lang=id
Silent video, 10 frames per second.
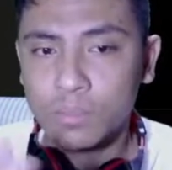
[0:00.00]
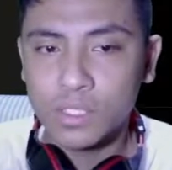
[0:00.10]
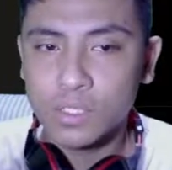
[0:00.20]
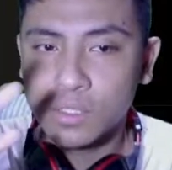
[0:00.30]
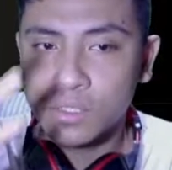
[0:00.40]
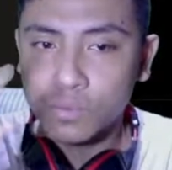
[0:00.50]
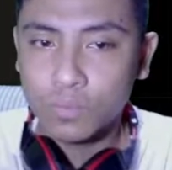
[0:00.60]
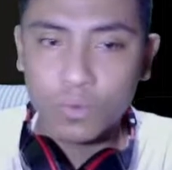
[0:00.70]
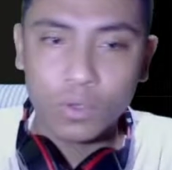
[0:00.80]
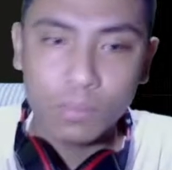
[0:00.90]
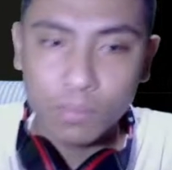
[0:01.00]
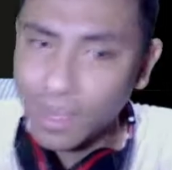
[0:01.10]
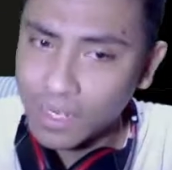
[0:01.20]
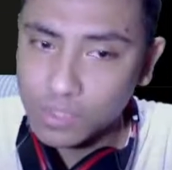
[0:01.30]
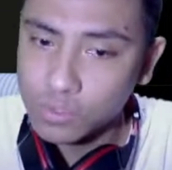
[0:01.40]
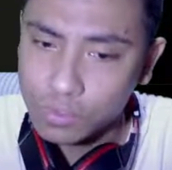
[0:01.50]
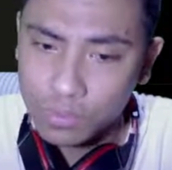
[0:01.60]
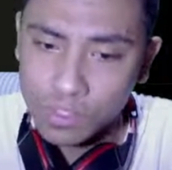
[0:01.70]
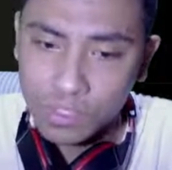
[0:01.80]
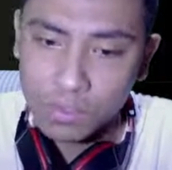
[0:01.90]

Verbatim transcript: mensupport banget cuy buat